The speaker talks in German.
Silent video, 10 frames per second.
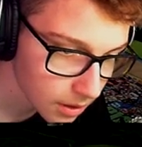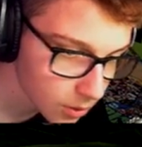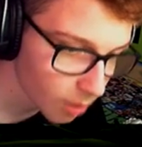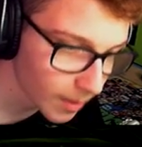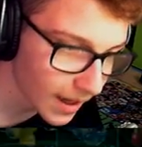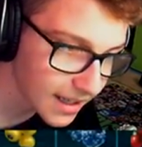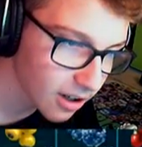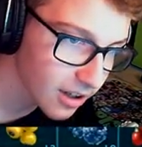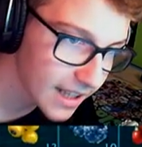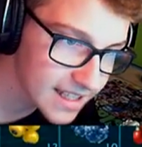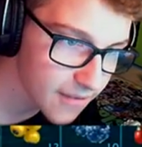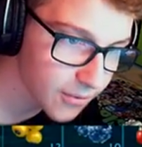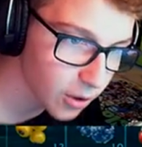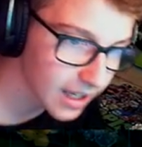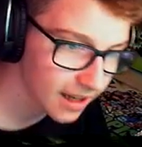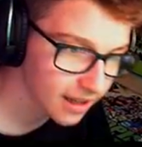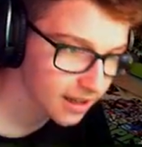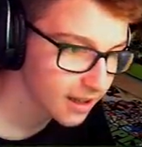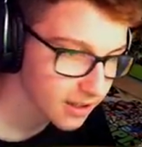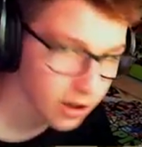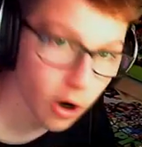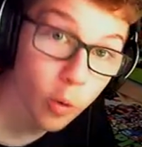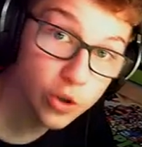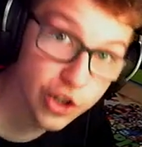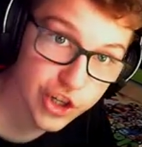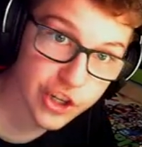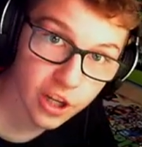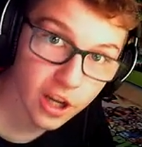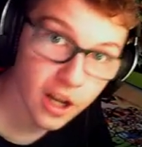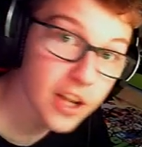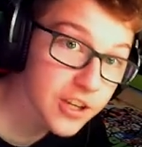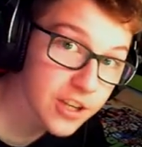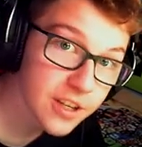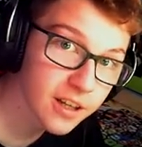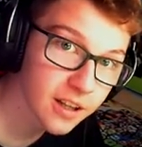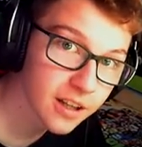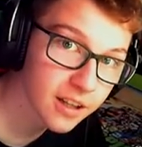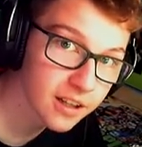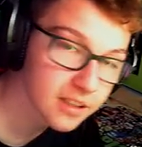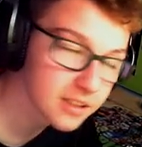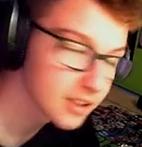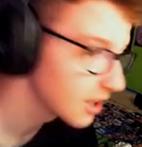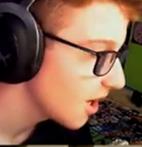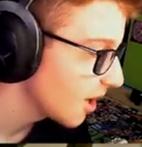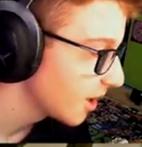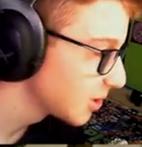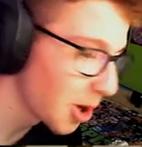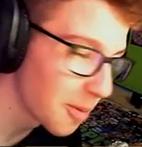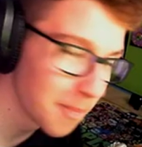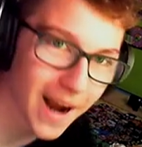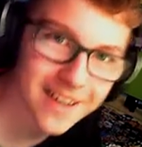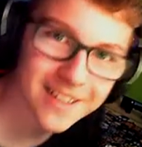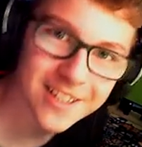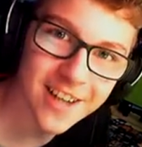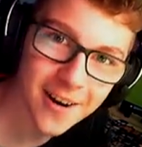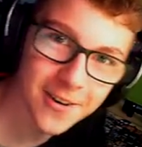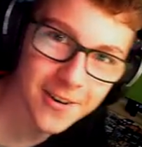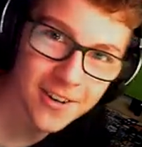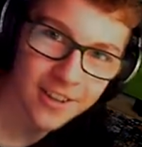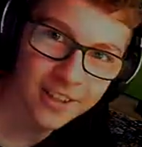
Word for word: Jo, mei, ja, nächste Folge. Jo. Und bis dann ein Dinosaurisches. Jo, mei, ciao. Ciao.